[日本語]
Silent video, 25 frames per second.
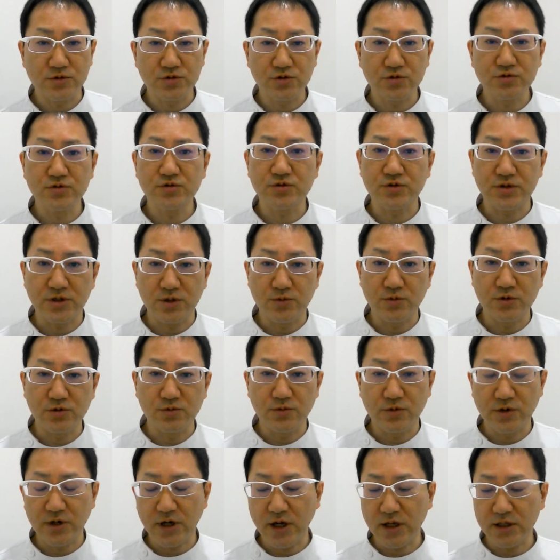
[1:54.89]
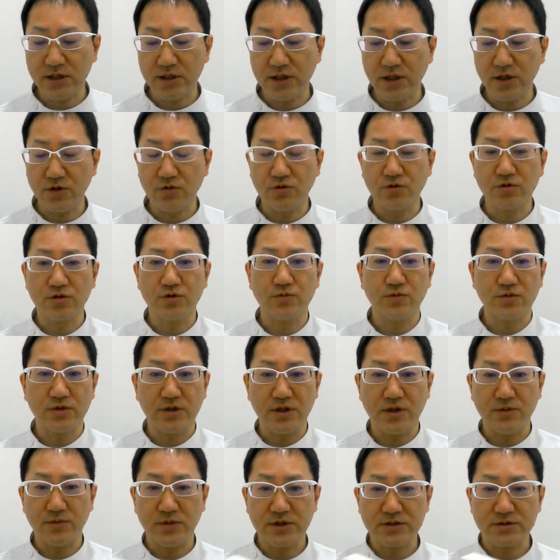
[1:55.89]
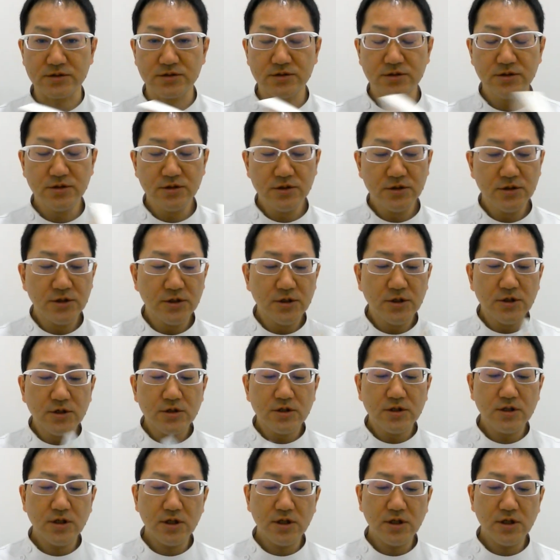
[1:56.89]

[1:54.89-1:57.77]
徐々にね、僕も買っていこうと思っています。